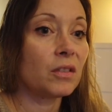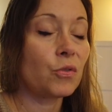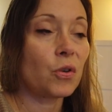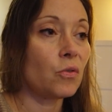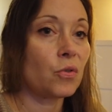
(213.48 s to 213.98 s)

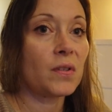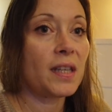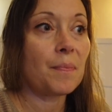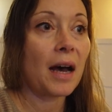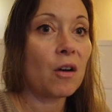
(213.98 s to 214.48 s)
je, je
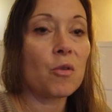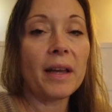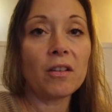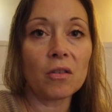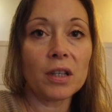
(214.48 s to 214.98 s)
sais pas,
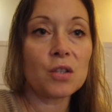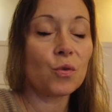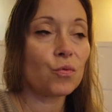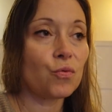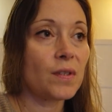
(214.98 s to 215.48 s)
remettre en
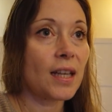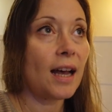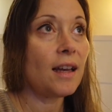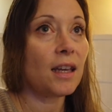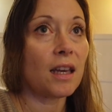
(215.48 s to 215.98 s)
question tout
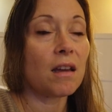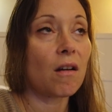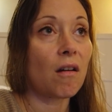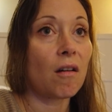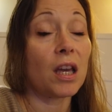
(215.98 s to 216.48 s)
ça
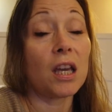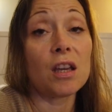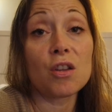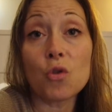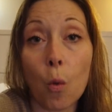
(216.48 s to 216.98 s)

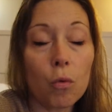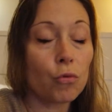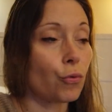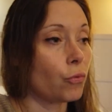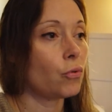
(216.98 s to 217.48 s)
et, non.
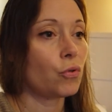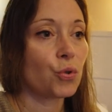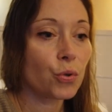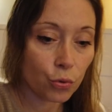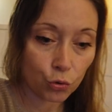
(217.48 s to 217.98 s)
Donc
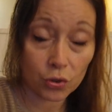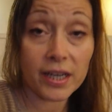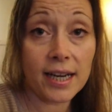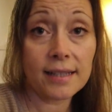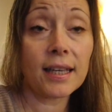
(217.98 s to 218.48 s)
je,
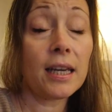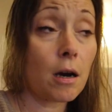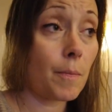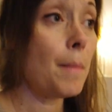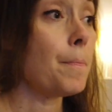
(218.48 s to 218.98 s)
les laisserai
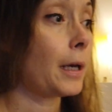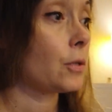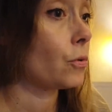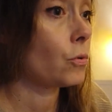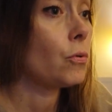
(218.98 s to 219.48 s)
quand même
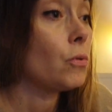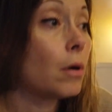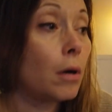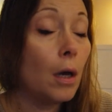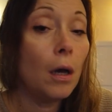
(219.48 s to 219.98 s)
parce que
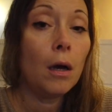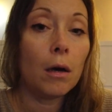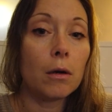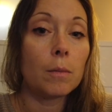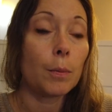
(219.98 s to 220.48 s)

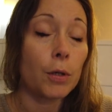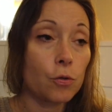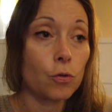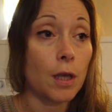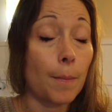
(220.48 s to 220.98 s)
bah,
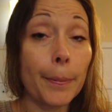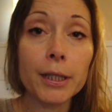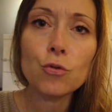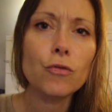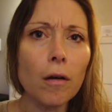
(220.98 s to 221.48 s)
parce que ça m'a
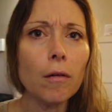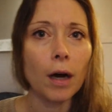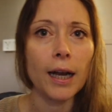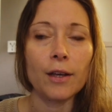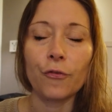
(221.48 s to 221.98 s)
pris du temps
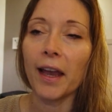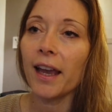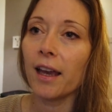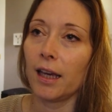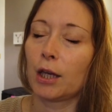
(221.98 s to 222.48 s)
à les
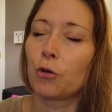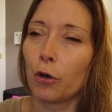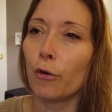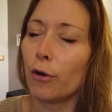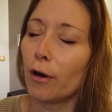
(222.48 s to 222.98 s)
faire et
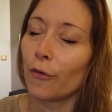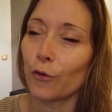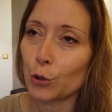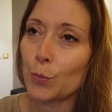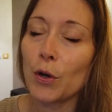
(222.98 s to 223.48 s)
que
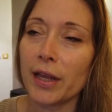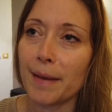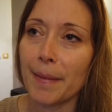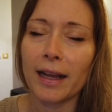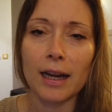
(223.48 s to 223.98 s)
franchement
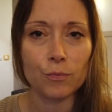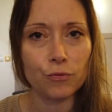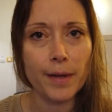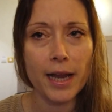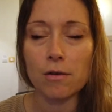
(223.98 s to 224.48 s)
les mettre à la
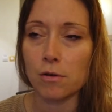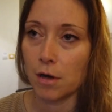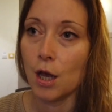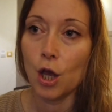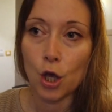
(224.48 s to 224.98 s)

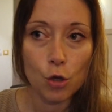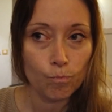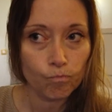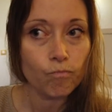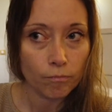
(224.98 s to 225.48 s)
poubelle
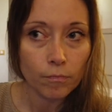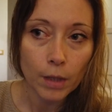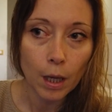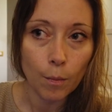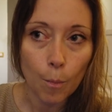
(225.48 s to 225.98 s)

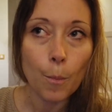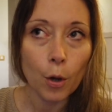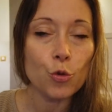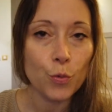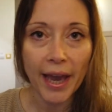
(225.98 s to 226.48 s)

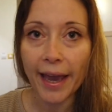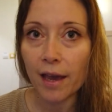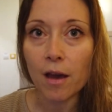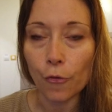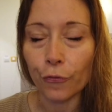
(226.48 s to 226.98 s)

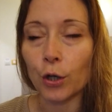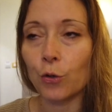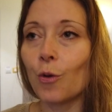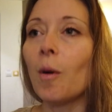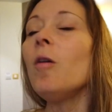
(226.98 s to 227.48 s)
m'ennuierai euh,
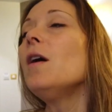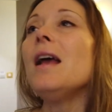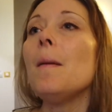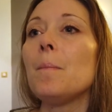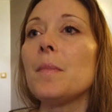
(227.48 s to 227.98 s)
fortement.
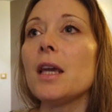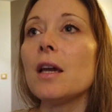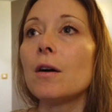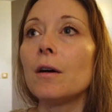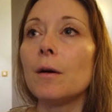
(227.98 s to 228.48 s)

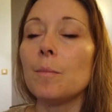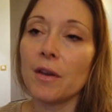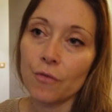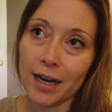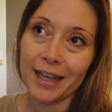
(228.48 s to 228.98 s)
Mais, euh,
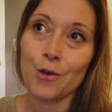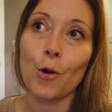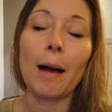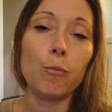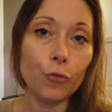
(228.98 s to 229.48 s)
mais voilà, il
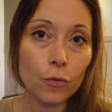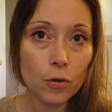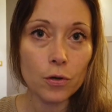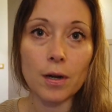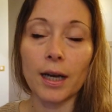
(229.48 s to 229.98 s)
n'y aura plus
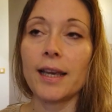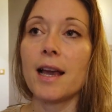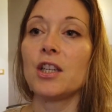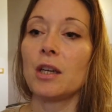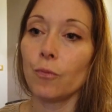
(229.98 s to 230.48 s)
de
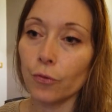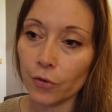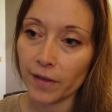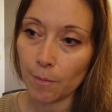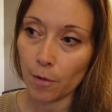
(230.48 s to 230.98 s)
coloriage et plus
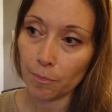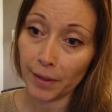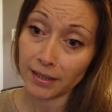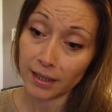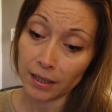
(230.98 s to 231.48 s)
de diamond
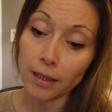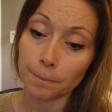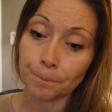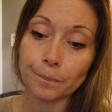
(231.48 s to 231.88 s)
painting.